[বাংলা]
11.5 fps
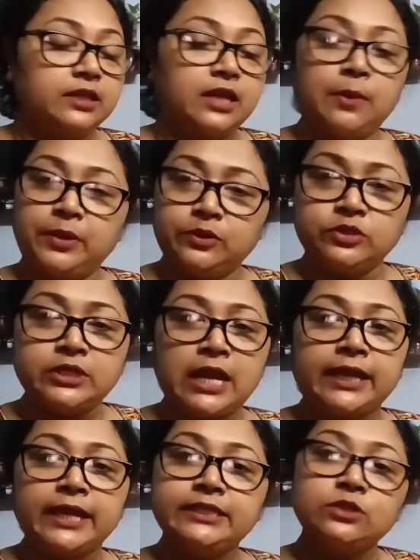দিয়ে আমি একটু
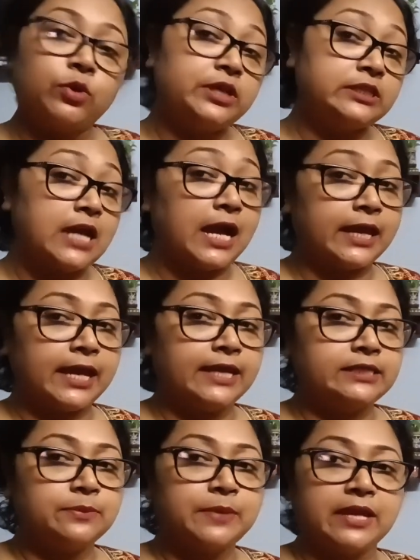চা খেয়েছি ওই চা
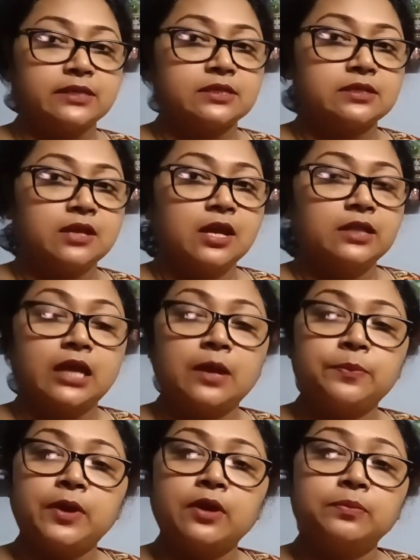খেয়েছি ব্যাস
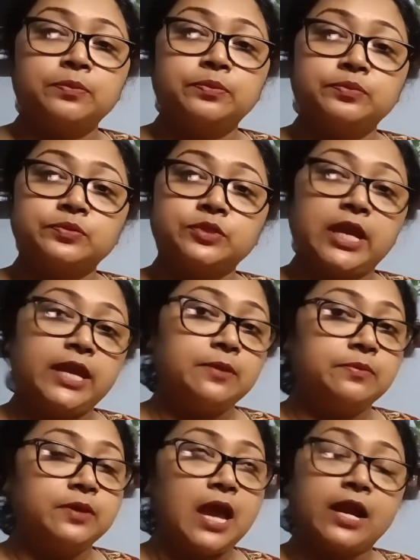তারপর সেই
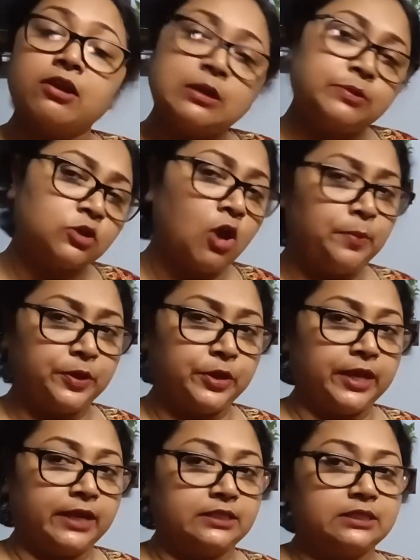এগারোটার মধ্যে কমপ্লিট
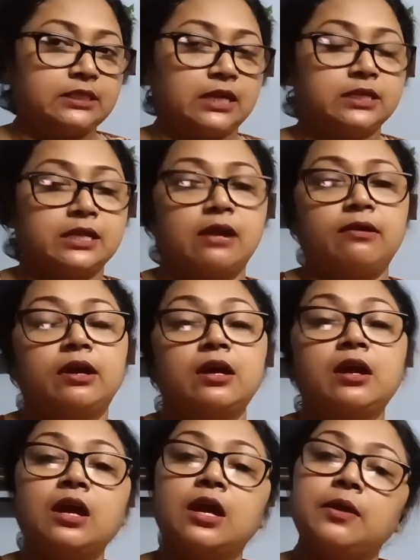হয়ে গেছে চাটা খাওয়া
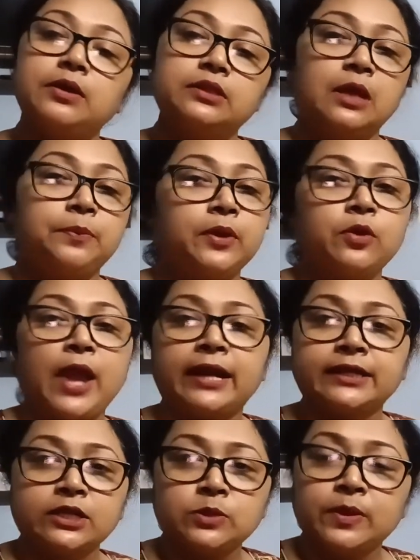তারপর ও
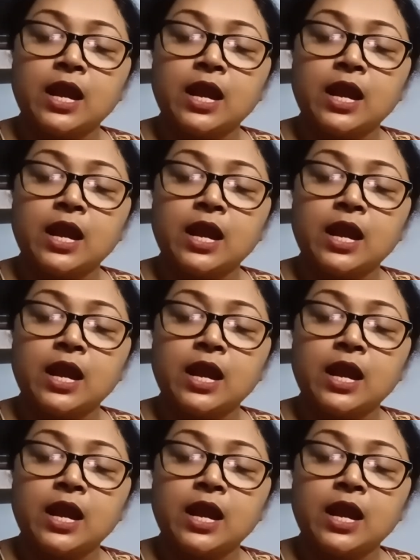একটার